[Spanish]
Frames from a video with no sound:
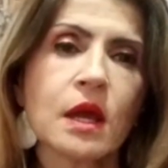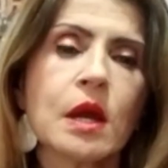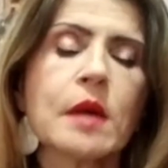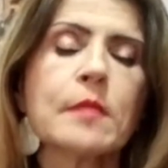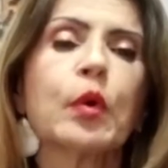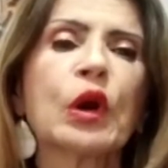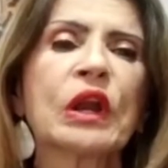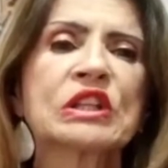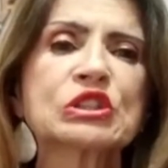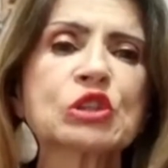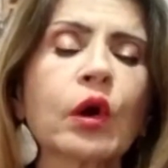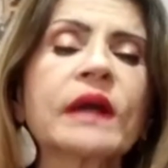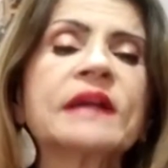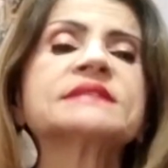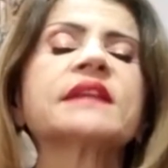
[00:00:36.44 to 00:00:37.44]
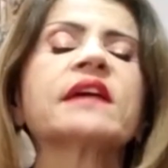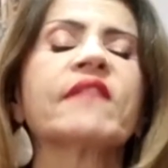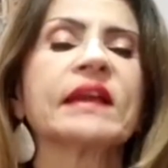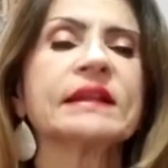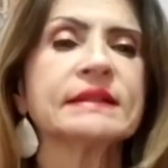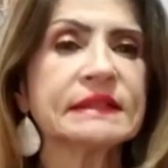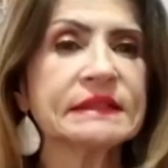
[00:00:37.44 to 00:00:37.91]
Por eso este
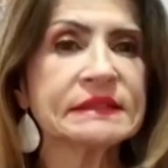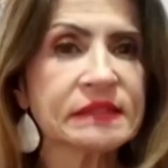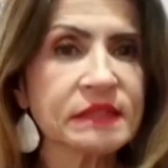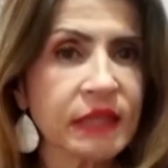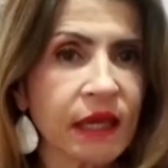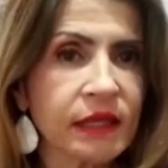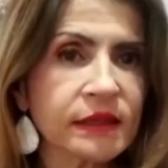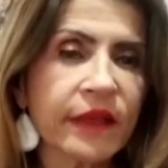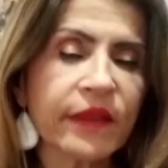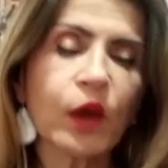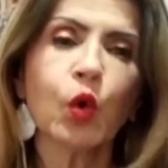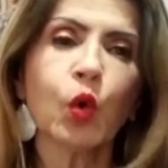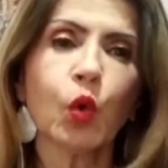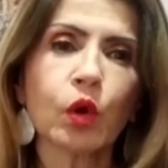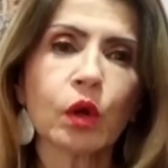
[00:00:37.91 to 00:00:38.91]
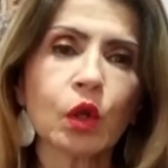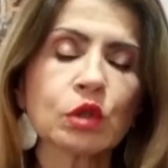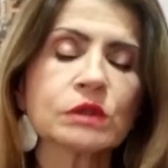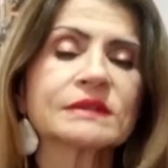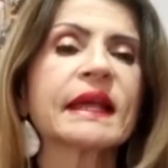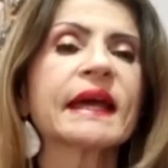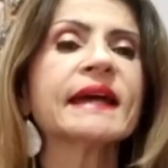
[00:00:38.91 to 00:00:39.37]
27 de julio,
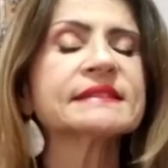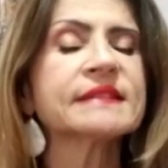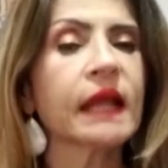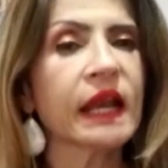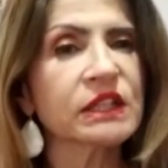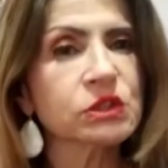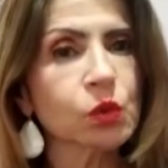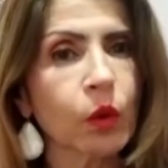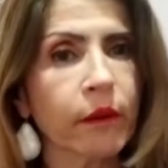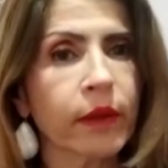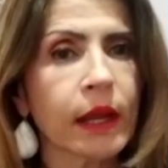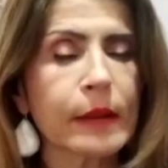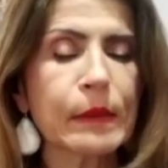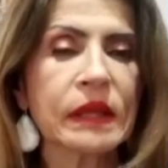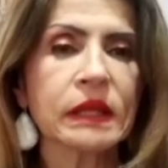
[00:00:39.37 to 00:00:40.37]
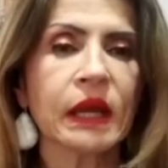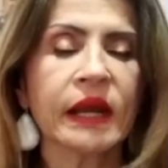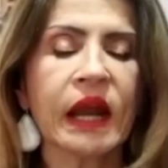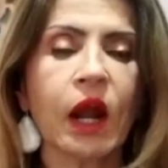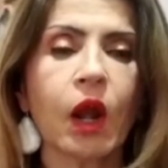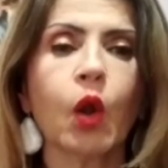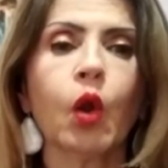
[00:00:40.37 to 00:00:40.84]
desde las 9 de la
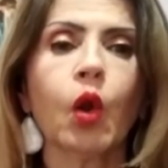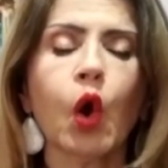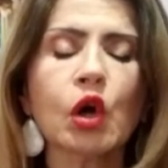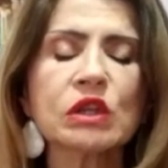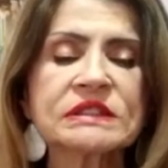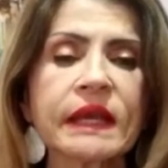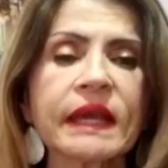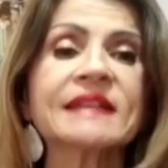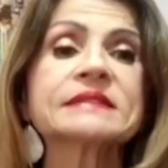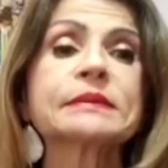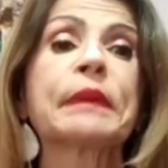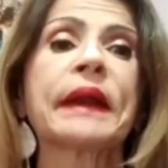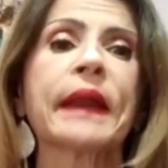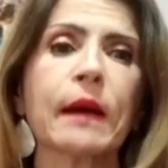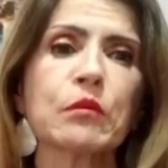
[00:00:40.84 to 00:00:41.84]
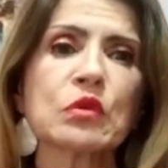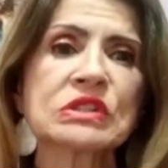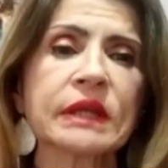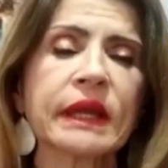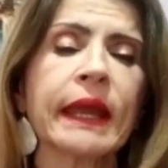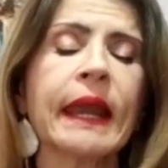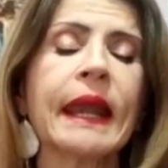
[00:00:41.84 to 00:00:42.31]
mañana, los esperamos
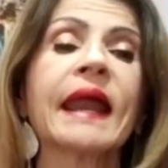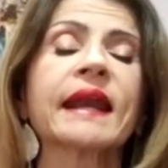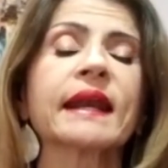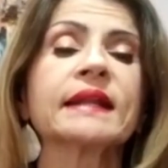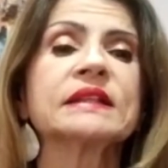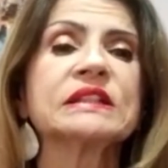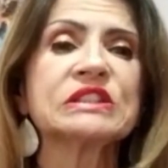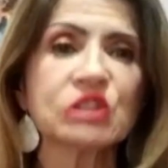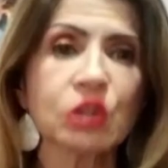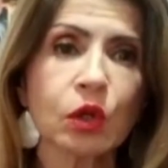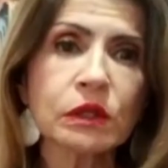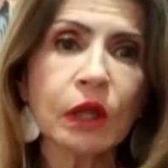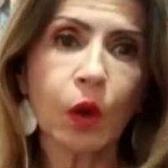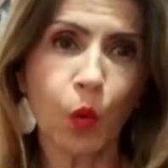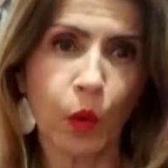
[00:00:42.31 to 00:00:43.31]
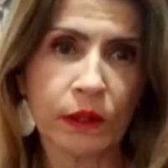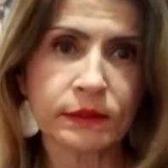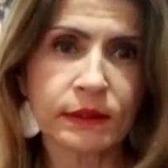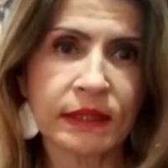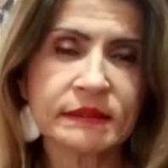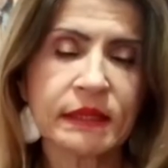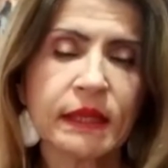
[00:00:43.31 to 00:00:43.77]
en la rendición de
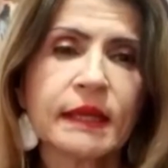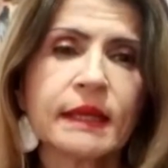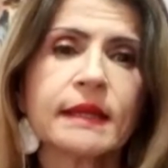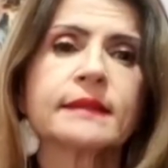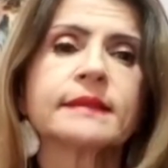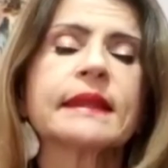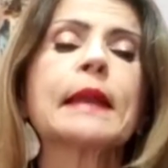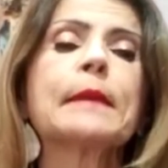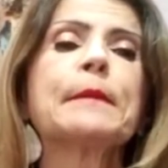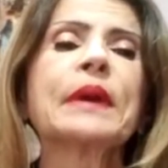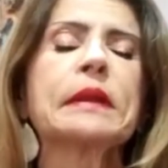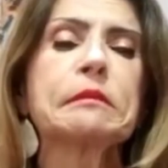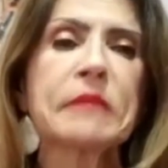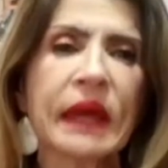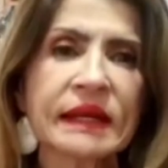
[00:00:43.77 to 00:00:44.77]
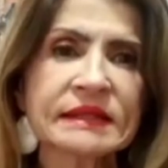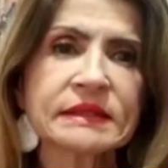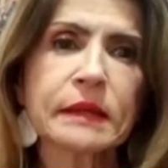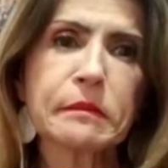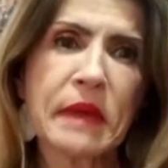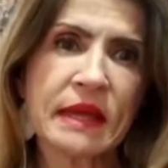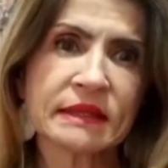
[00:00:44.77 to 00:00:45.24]
cuentas del primer
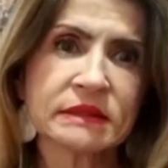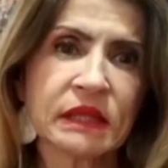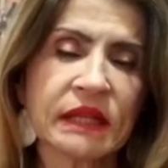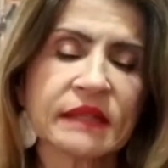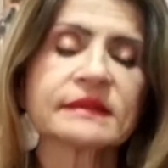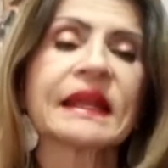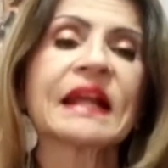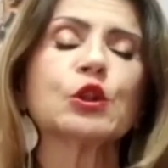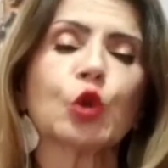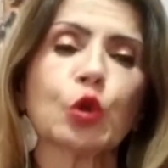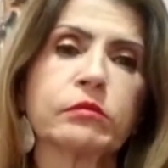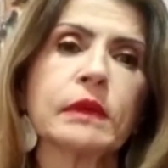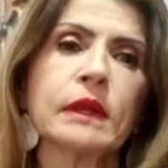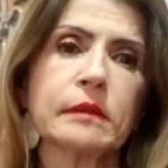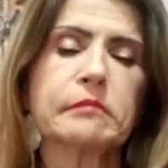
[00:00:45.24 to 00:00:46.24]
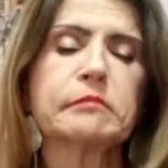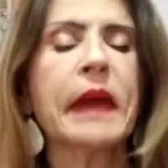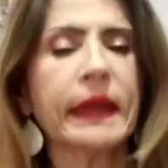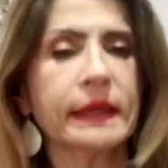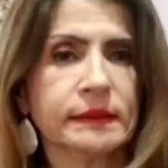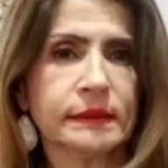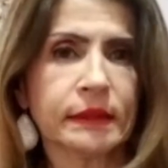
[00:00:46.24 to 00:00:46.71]
semestre del
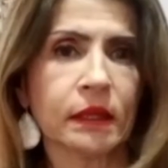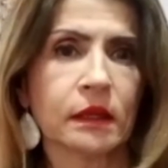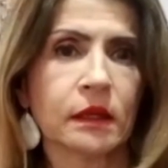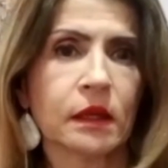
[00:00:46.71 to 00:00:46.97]
2020.